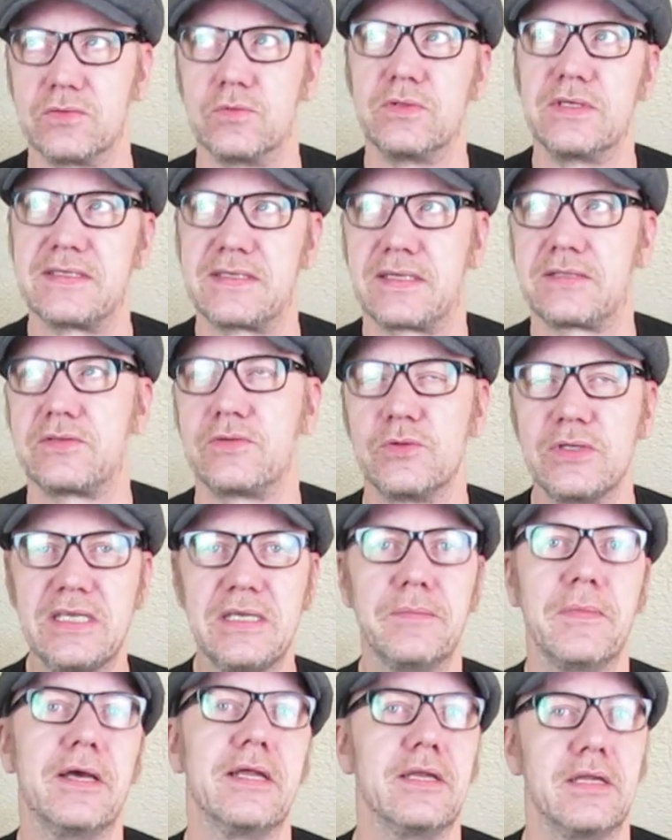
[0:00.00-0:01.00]
So, er sagt so
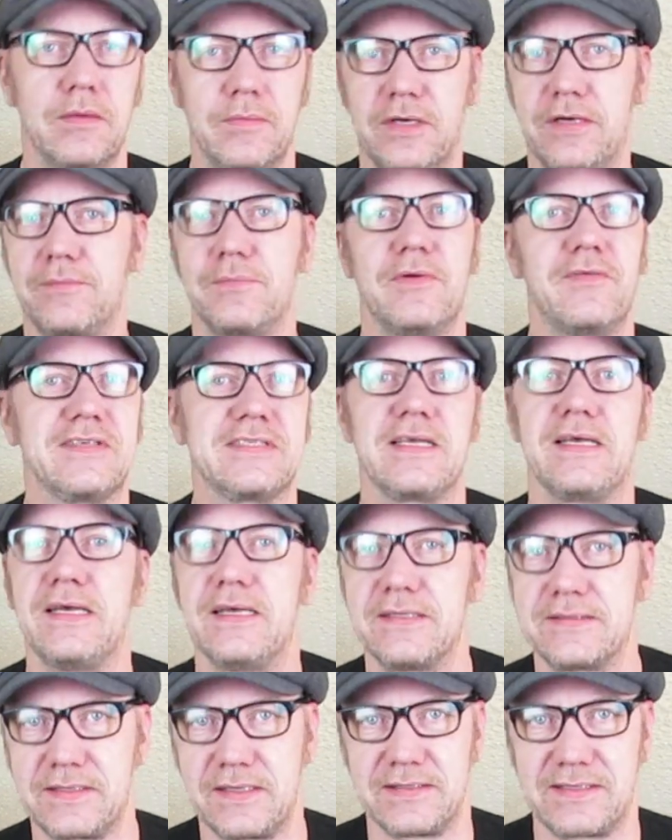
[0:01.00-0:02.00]
He-Man, aber was,
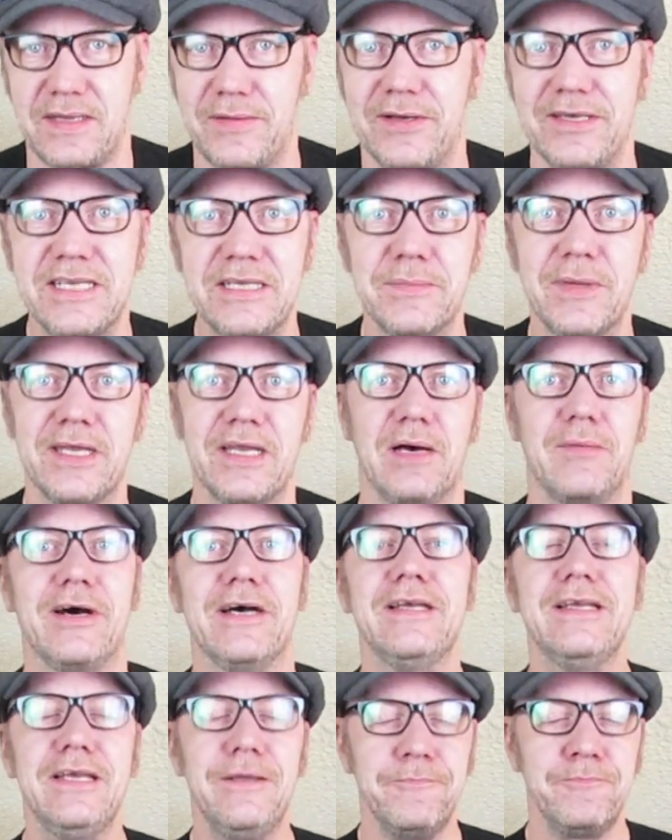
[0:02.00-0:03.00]
er ist ja selber He-Man, aber